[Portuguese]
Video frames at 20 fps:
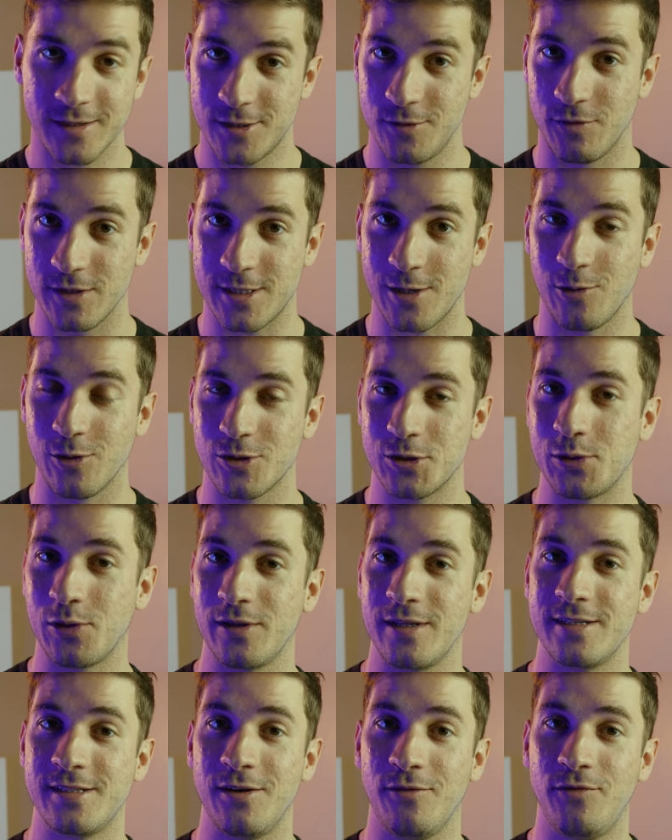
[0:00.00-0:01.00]
Se você
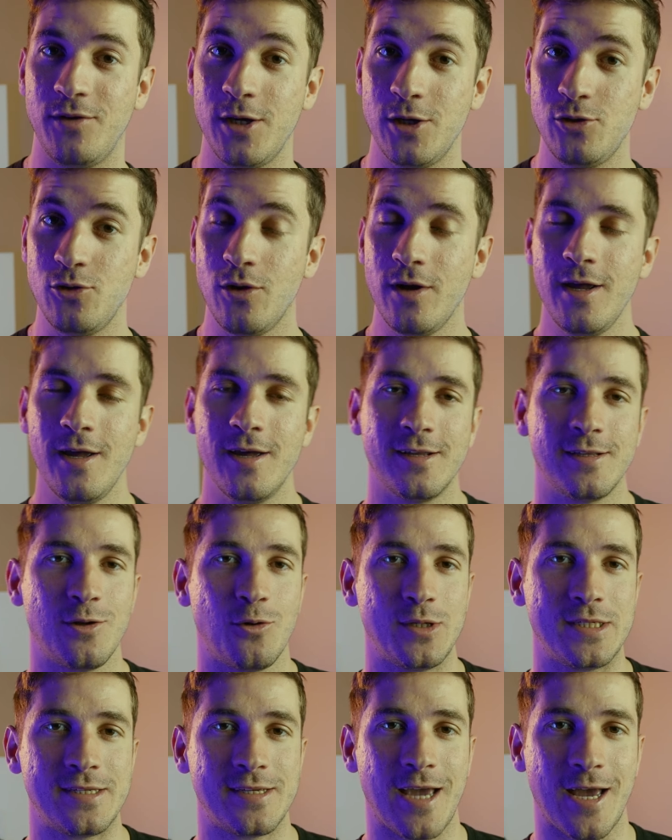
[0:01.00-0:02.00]
gostou desse vídeo,
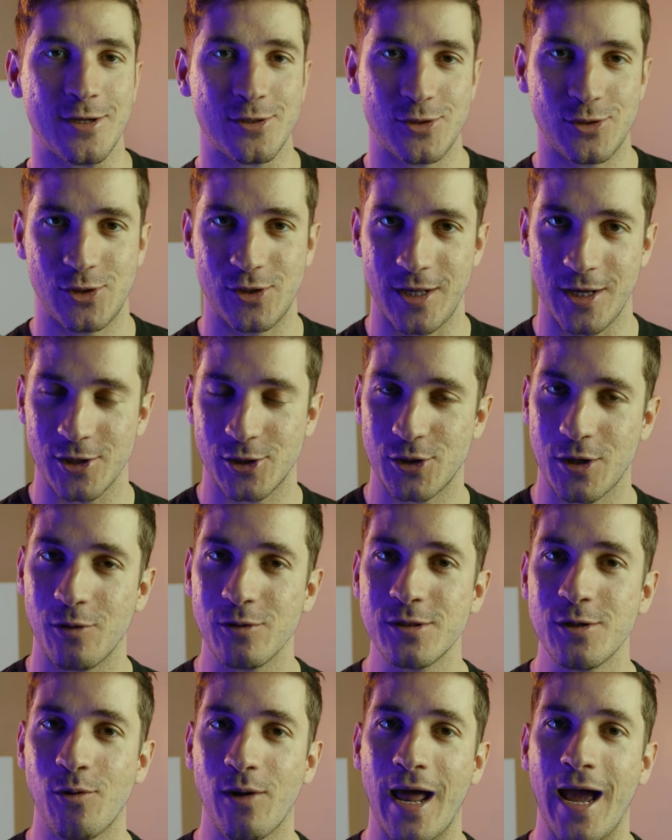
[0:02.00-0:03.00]
não esquece de deixar
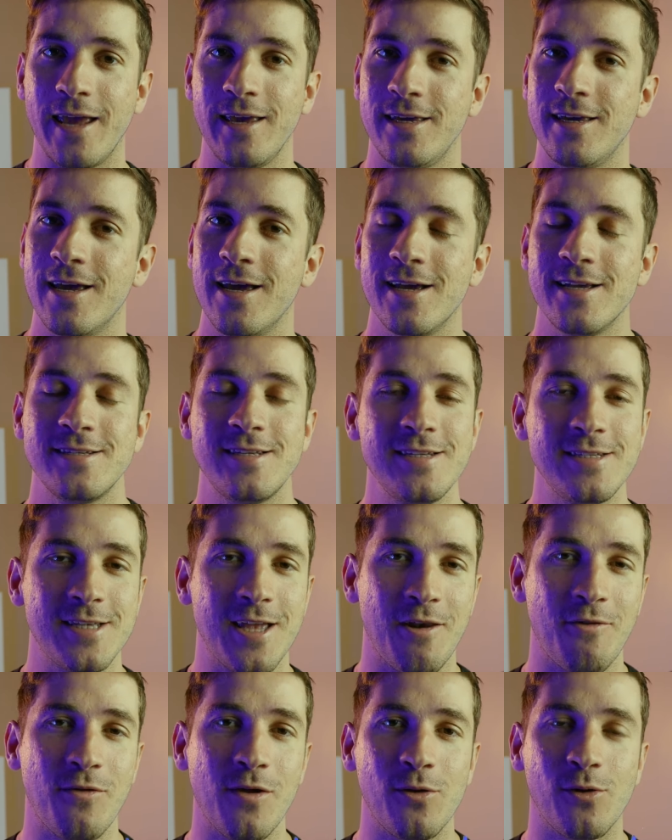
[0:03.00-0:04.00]
o seu like, se
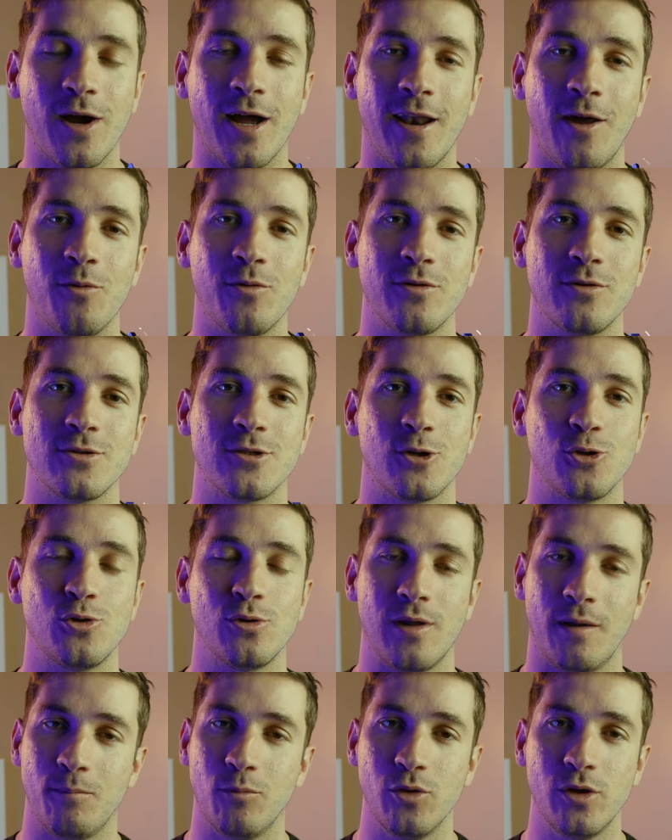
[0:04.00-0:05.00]
inscrever no canal que nos
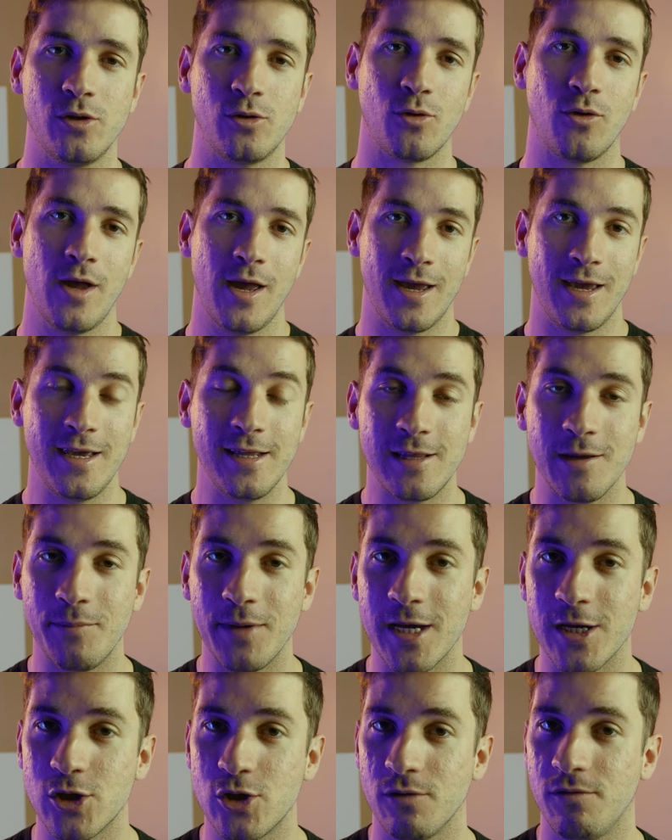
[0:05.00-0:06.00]
ajuda muito e
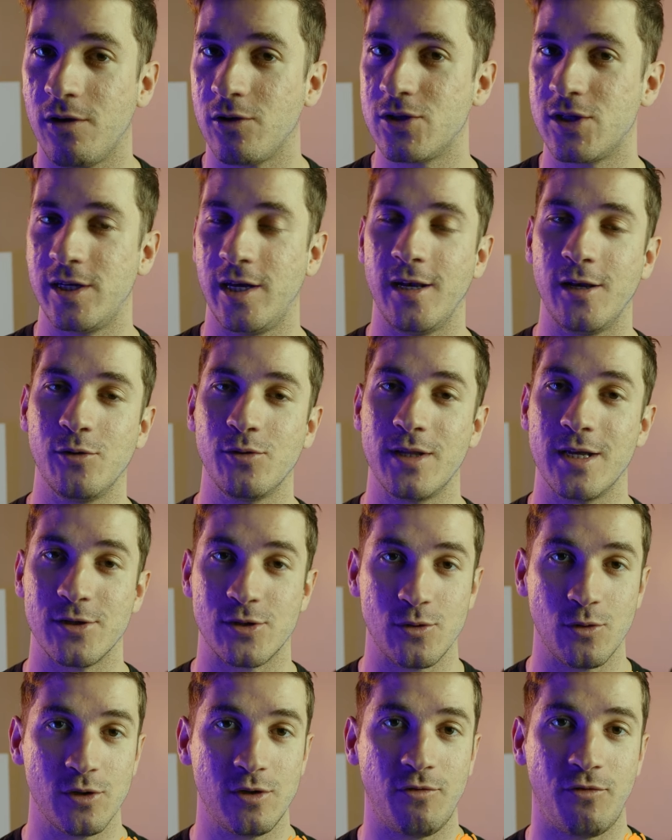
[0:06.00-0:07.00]
também ativar o sininho
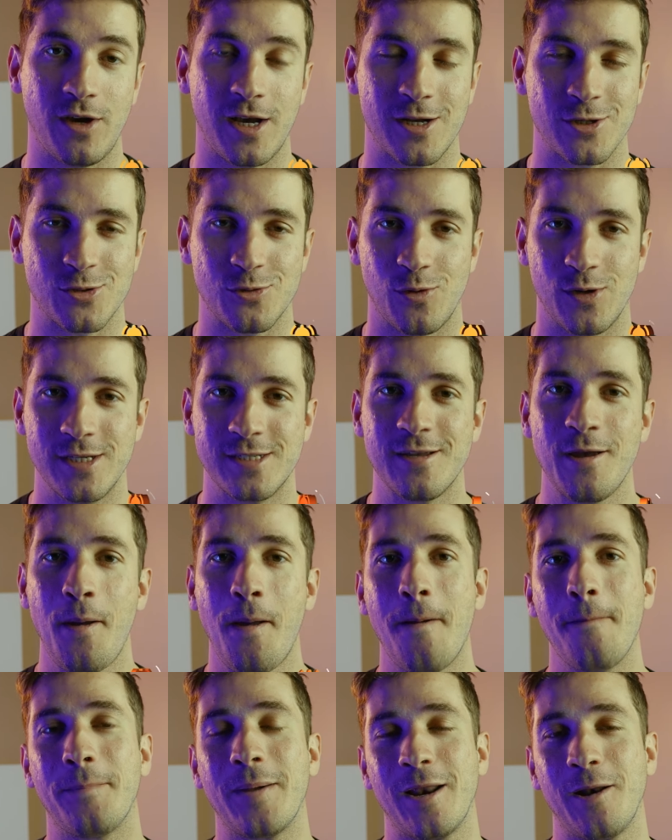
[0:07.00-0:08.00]
das notificações
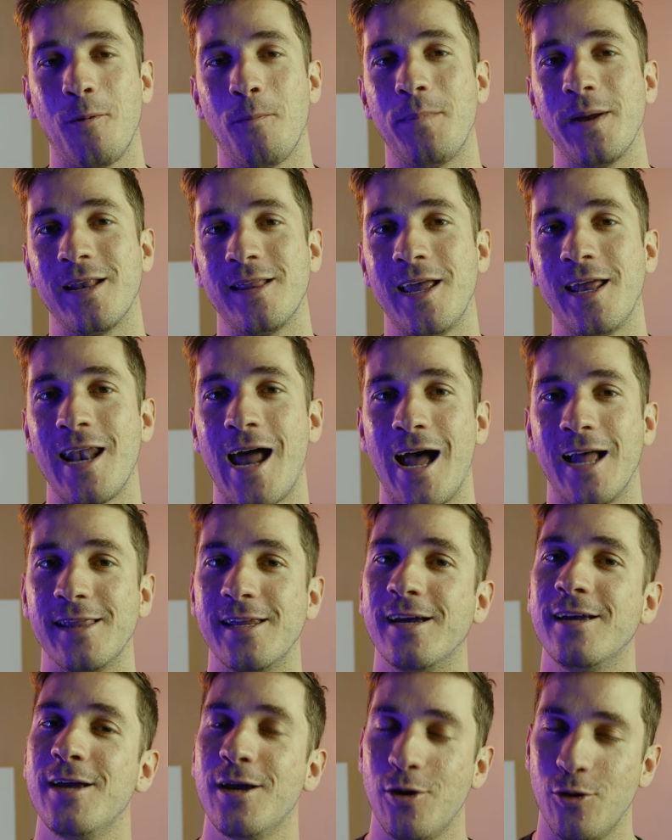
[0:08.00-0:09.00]
para não perder
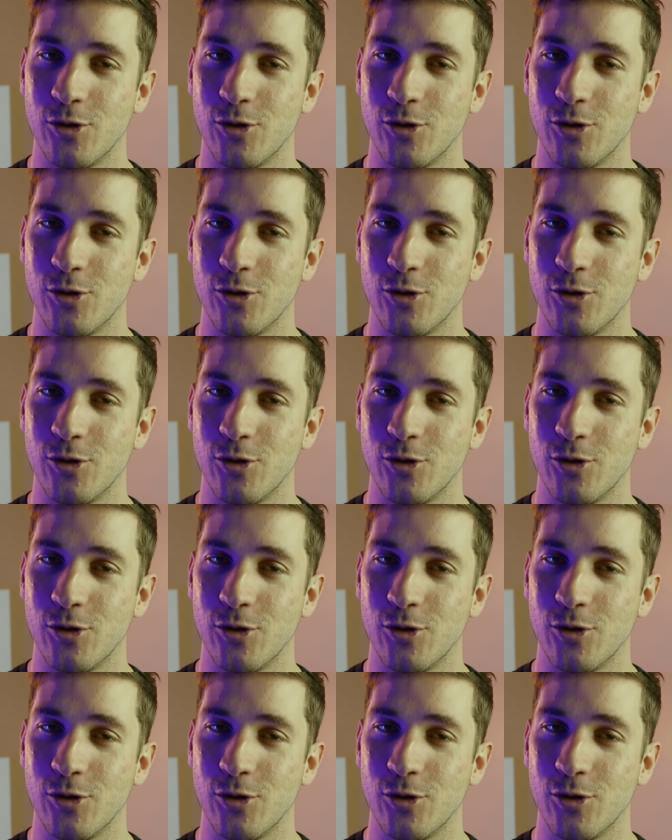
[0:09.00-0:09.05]
nada.